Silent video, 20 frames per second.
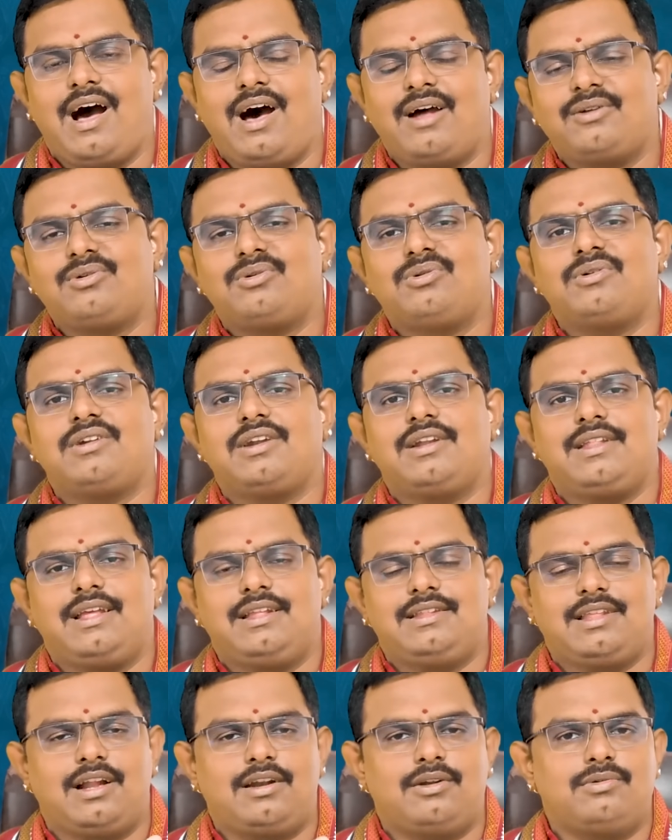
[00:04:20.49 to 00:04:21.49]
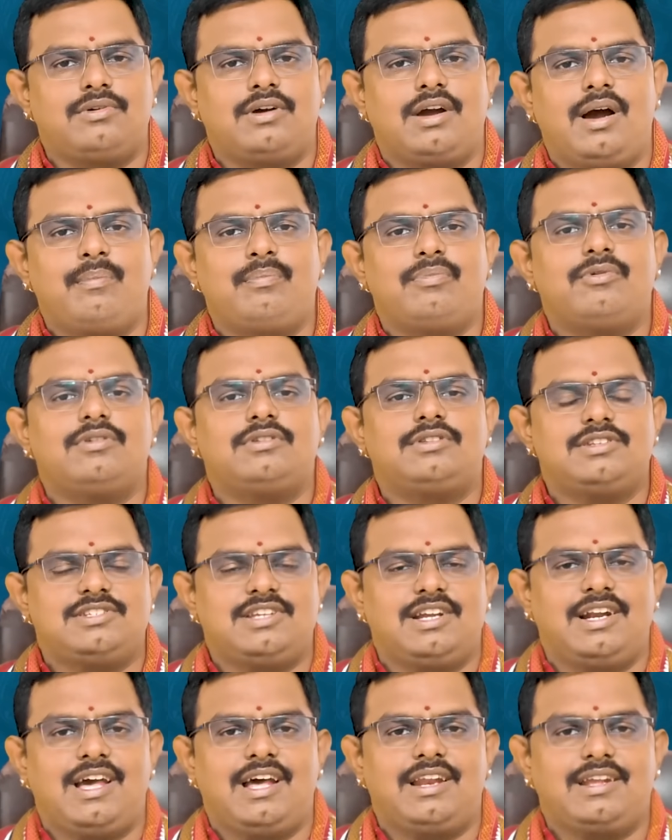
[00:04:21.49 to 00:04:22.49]
అనుకున్నదే తడవుగా పూర్తి
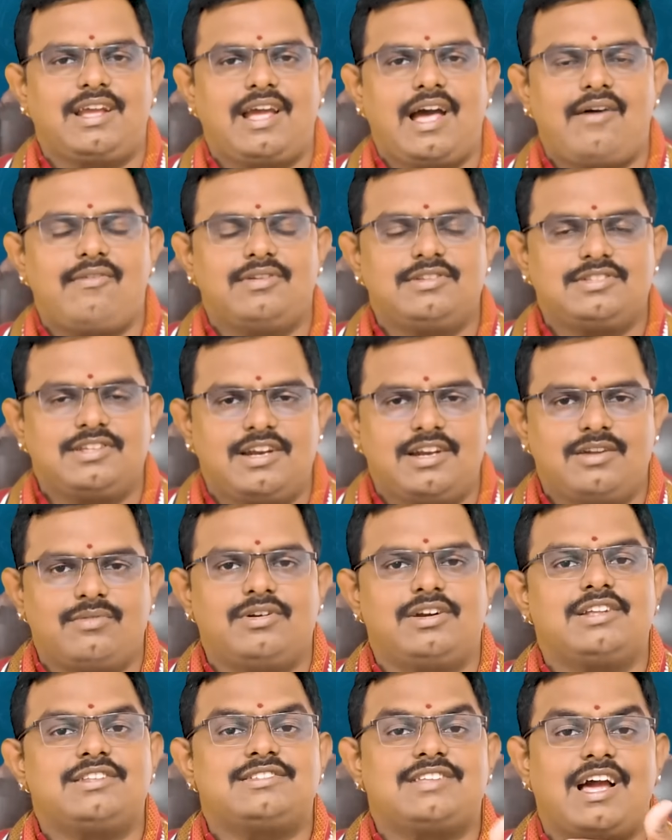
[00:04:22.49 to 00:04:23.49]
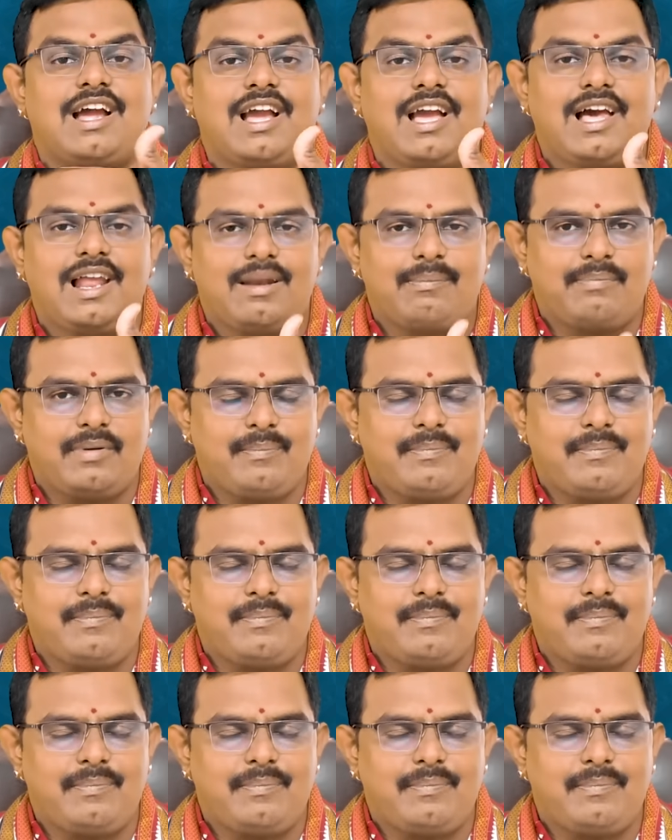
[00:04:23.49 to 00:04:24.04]
చేయడానికి కావలసినటువంటి సంకల్ప